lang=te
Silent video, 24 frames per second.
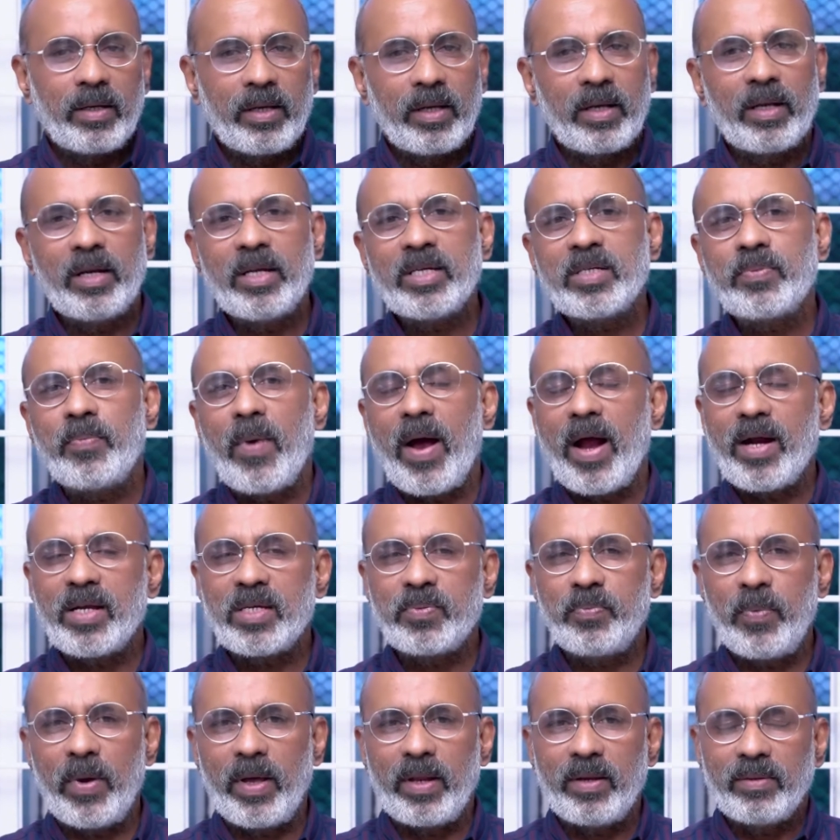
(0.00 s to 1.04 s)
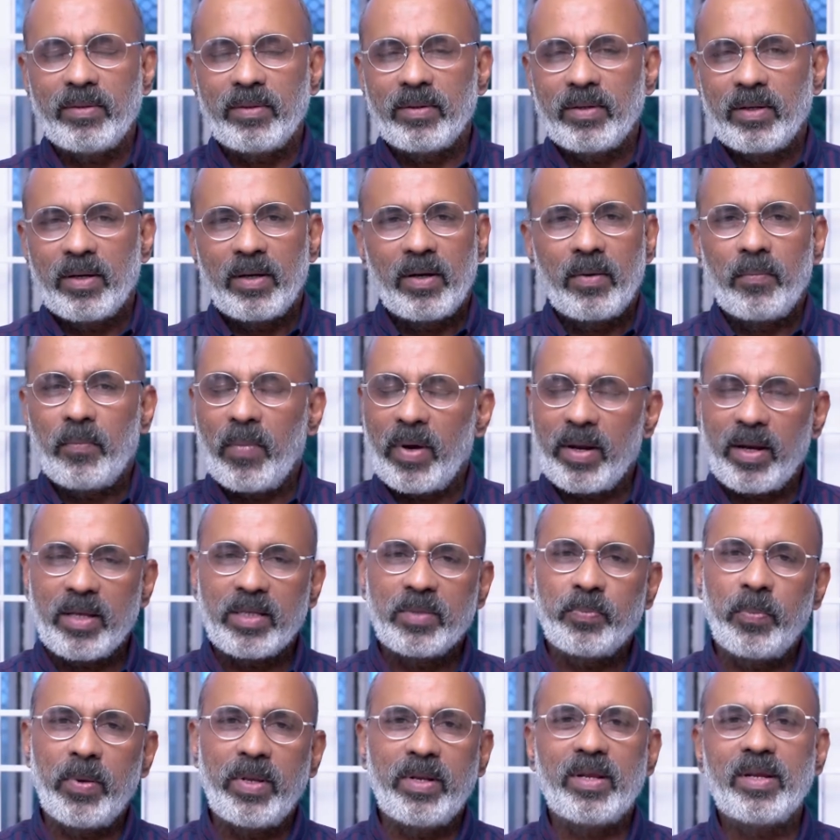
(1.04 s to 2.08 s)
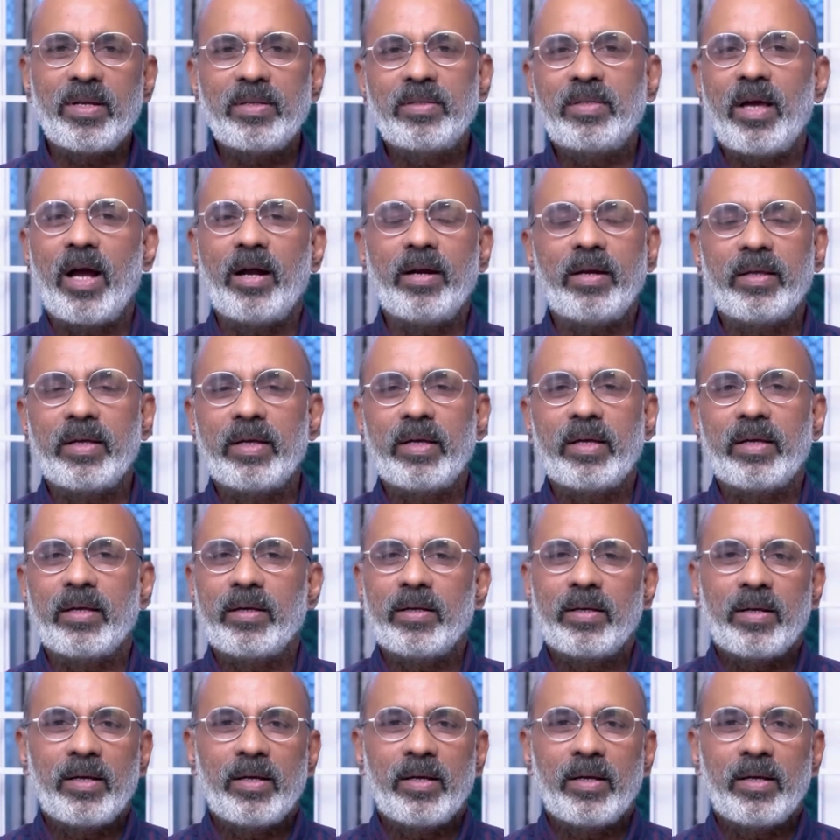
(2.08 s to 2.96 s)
ఇంగ్లీష్ బ్యాట్స్మెన్ మన స్పిన్నర్స్ ధాటికి